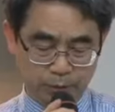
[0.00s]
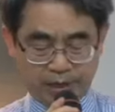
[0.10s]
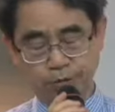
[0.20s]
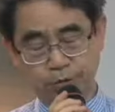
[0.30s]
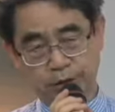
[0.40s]

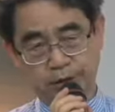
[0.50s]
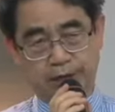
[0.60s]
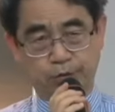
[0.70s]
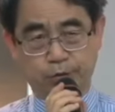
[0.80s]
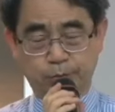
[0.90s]
자유인
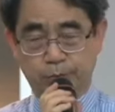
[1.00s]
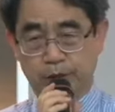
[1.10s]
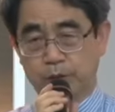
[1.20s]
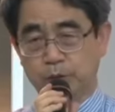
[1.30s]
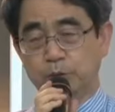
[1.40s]
다음
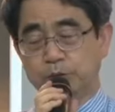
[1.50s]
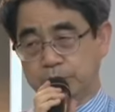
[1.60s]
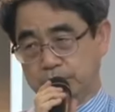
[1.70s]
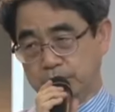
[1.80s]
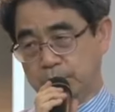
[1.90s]
돈
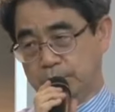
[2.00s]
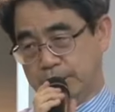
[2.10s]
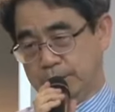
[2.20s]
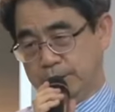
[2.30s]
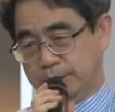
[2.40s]
쓰는 것과
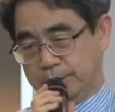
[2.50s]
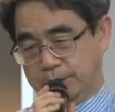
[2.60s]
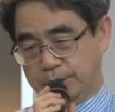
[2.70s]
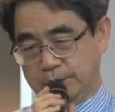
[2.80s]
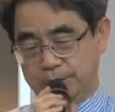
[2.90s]
관련된
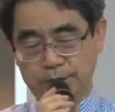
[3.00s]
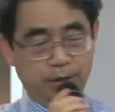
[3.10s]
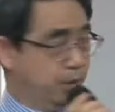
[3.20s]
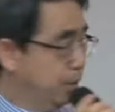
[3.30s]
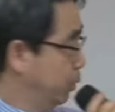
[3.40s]
거
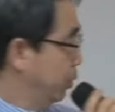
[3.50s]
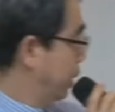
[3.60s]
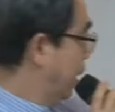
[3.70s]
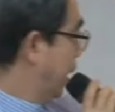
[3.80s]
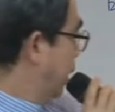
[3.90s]

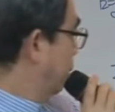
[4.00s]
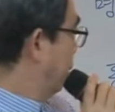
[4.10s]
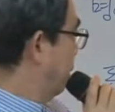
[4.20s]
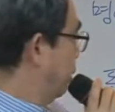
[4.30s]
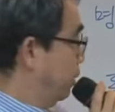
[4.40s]
제일 아래와
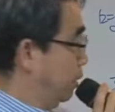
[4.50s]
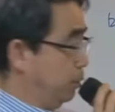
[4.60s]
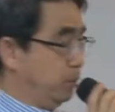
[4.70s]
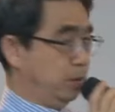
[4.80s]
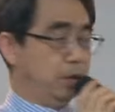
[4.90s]
관련된
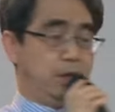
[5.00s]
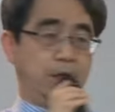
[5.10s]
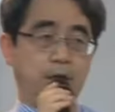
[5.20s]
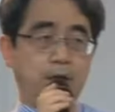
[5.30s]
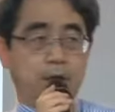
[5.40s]
겁니다.
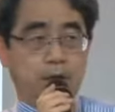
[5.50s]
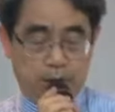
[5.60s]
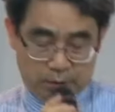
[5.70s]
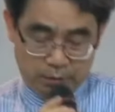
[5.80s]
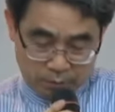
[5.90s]

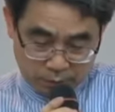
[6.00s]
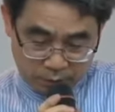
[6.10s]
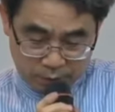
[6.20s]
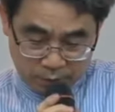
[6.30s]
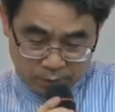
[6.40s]
아니
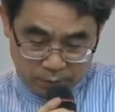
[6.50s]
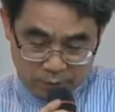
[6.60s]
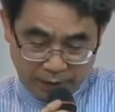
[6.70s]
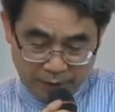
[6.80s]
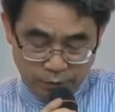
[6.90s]
거기 저기
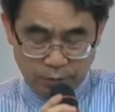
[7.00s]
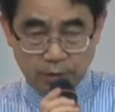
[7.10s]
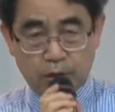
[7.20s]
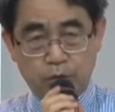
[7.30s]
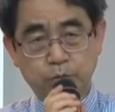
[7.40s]
자유인
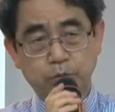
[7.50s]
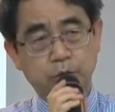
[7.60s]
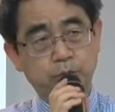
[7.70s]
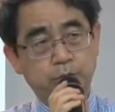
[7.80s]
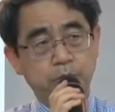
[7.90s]
다음은
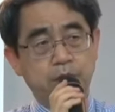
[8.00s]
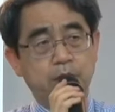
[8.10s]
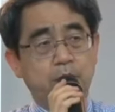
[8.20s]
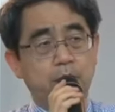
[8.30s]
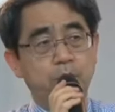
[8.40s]
이거 뭐냐?
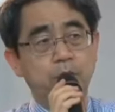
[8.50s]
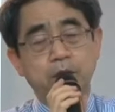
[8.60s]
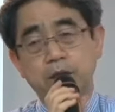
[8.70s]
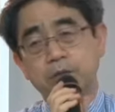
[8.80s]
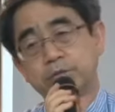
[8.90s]

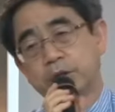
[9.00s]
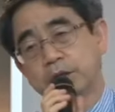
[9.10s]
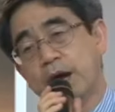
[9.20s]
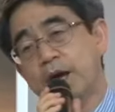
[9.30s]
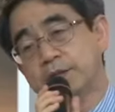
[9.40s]
오늘날에는 우리가
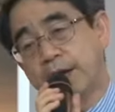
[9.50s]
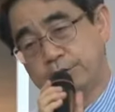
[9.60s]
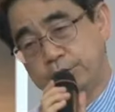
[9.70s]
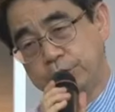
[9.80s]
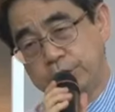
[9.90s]
다
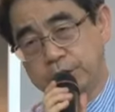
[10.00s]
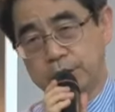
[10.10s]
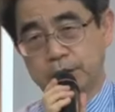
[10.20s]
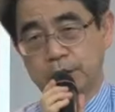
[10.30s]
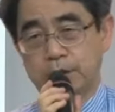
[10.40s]

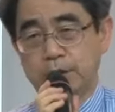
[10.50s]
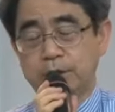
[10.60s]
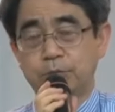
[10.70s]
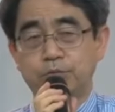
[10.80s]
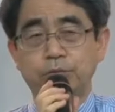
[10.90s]
자유인이니까
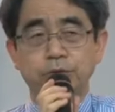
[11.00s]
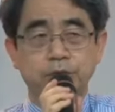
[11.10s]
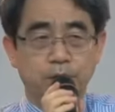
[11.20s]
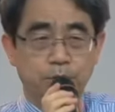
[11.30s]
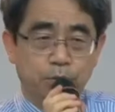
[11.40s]
이게 뭔지
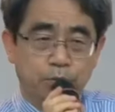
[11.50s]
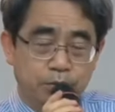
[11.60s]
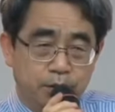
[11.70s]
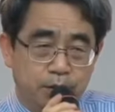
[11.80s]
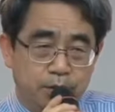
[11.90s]
잘
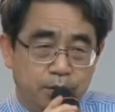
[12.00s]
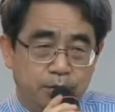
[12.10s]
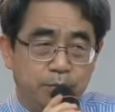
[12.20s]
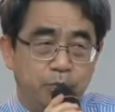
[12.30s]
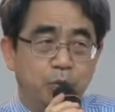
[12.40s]

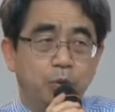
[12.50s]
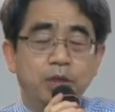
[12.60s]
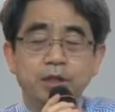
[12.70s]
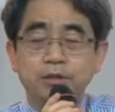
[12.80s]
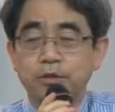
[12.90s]
모르는데요.
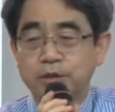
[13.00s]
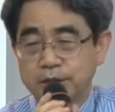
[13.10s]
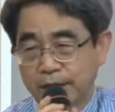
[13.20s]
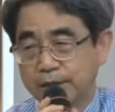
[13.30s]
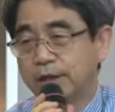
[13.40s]

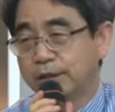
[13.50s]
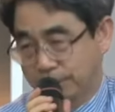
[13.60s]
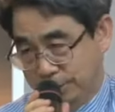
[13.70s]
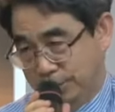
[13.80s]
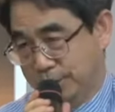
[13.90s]
노예적이지 않다는
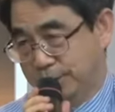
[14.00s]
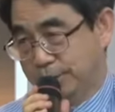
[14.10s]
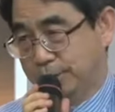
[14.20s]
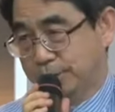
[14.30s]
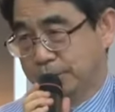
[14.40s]

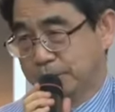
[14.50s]
뜻이에요.